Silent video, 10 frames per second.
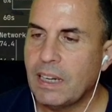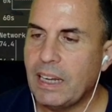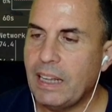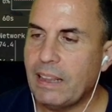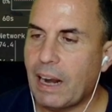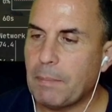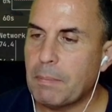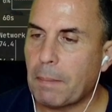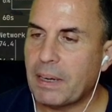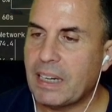Y de la
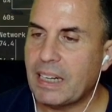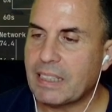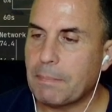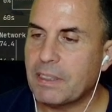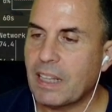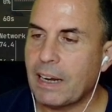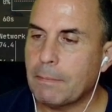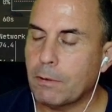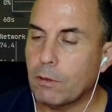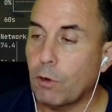misma manera también
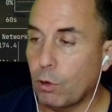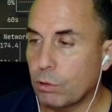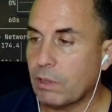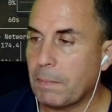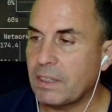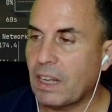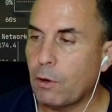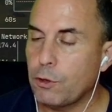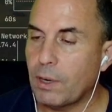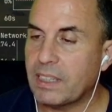tenemos, o también
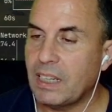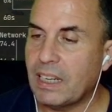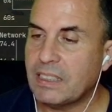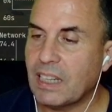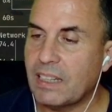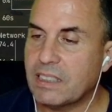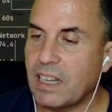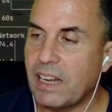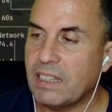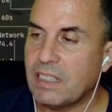tengo yo aquí, es el
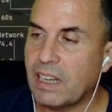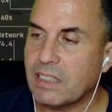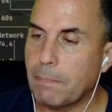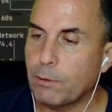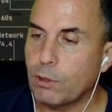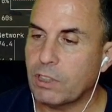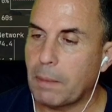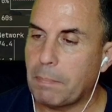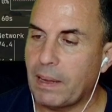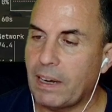
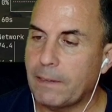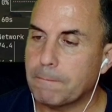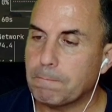sh.tpl.